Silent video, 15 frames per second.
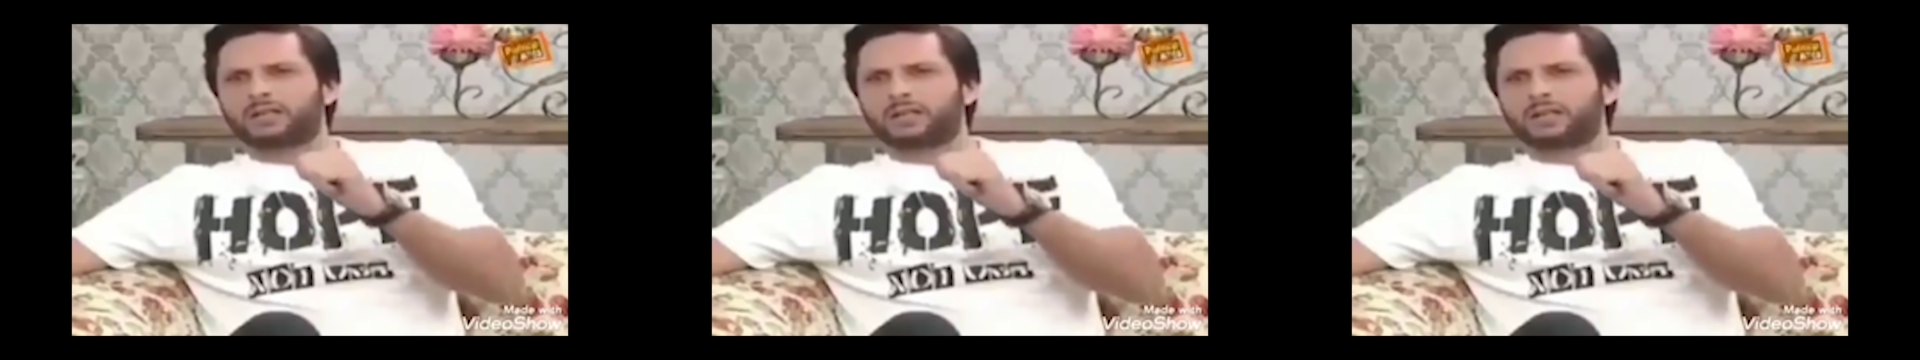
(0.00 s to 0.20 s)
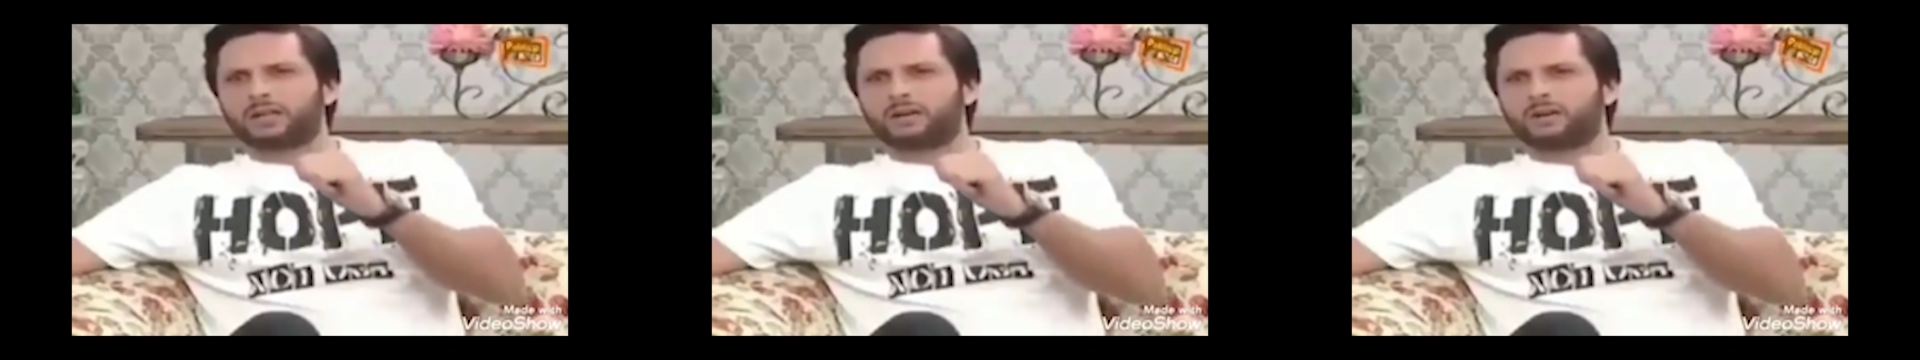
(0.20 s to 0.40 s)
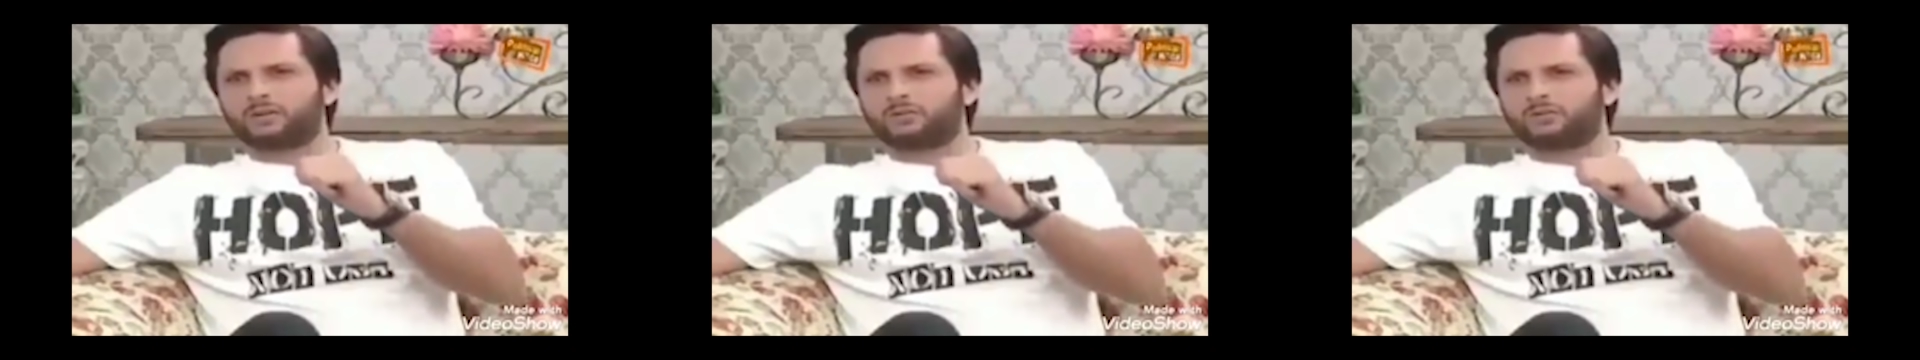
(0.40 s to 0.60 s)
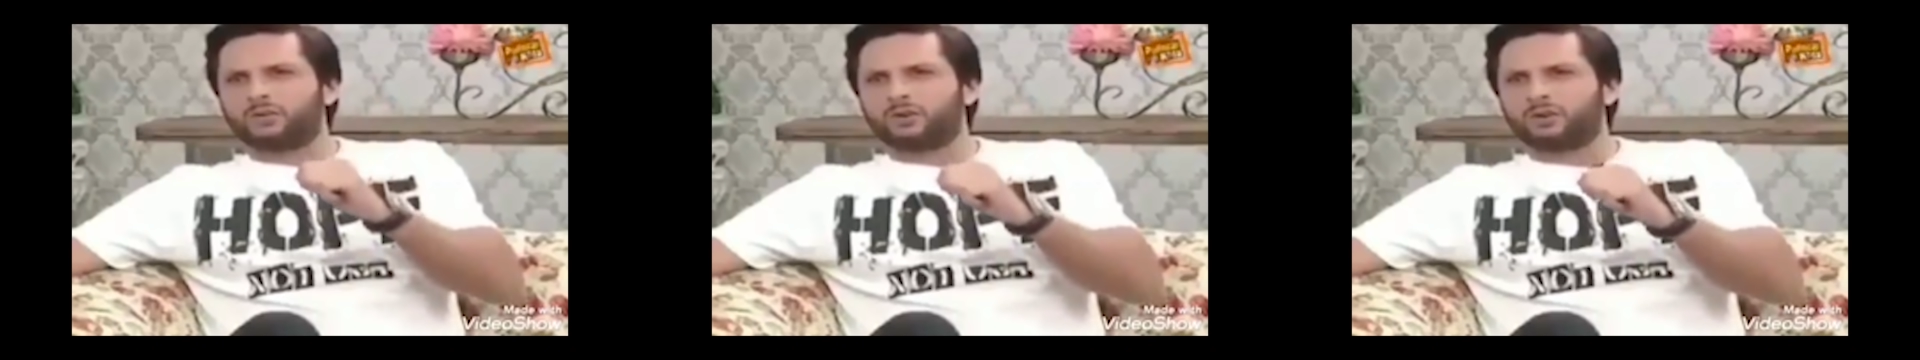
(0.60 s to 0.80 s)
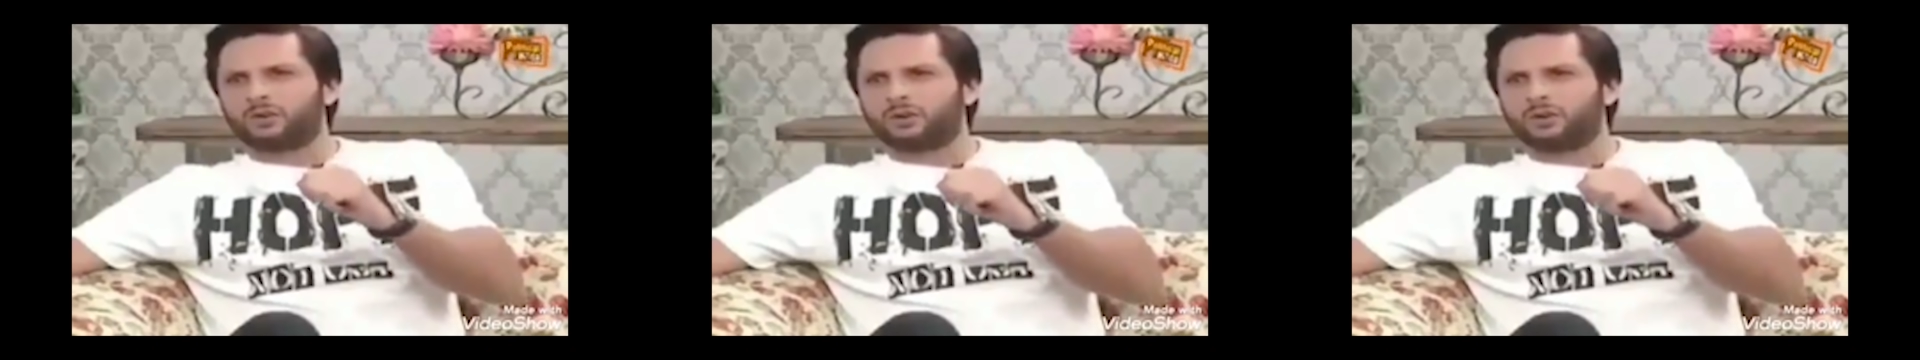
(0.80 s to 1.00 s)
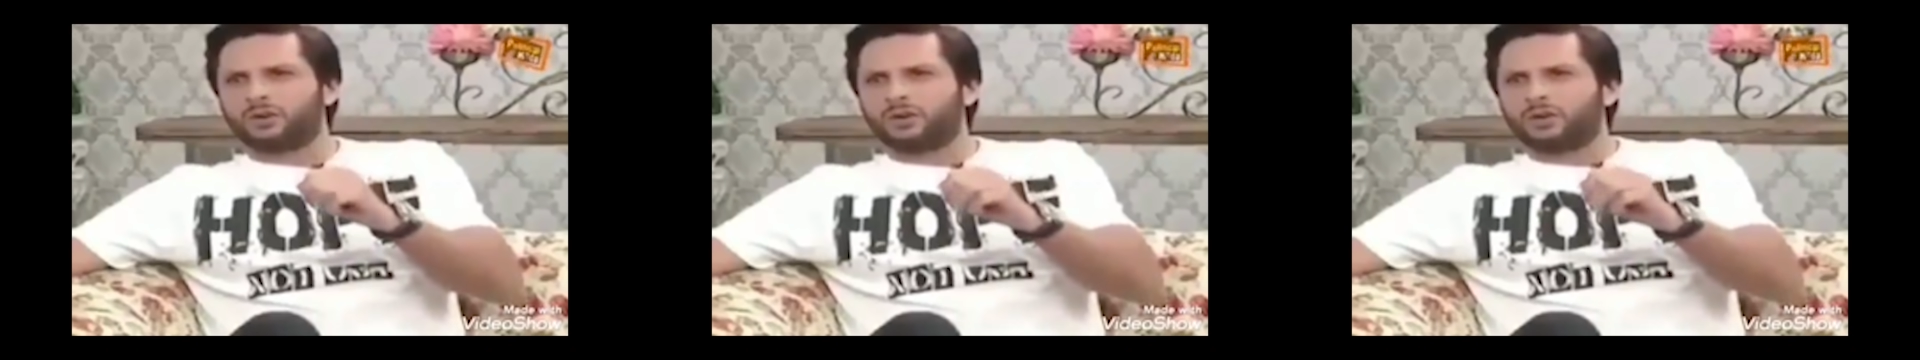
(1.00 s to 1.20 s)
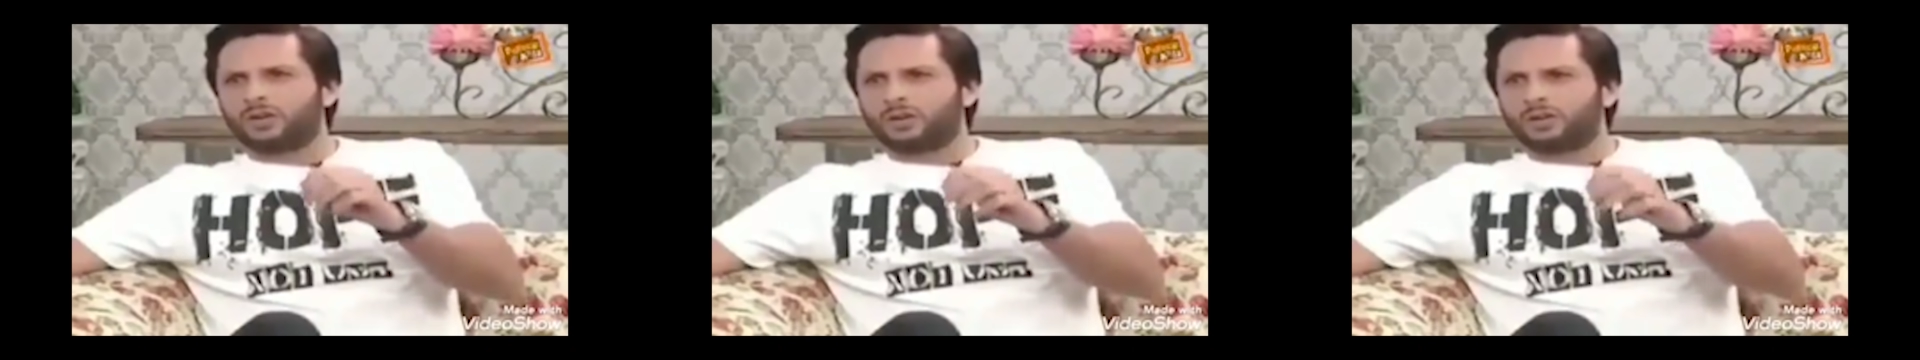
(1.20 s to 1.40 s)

चल रहा था और वो